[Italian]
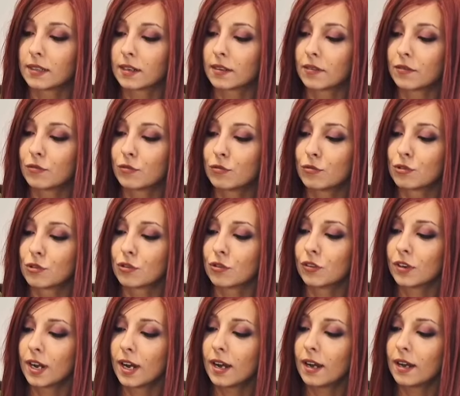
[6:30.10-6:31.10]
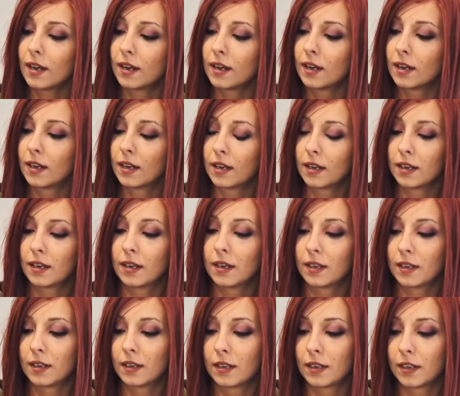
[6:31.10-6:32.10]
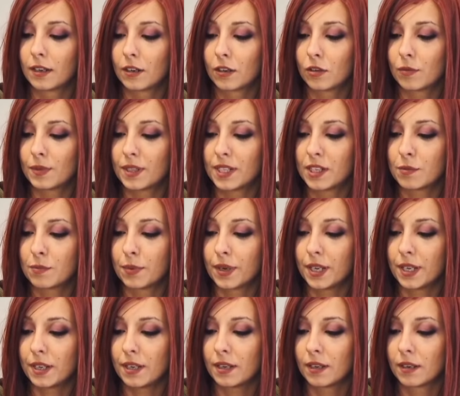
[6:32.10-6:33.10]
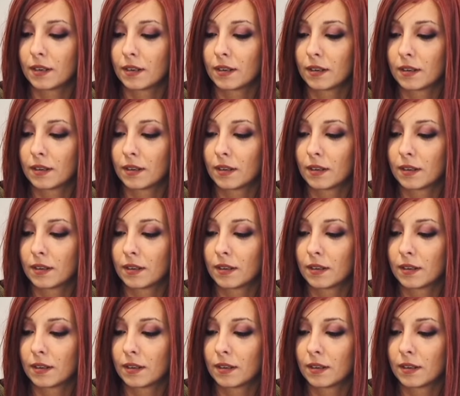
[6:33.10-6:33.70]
Cioè, funziona? Come ti spegni?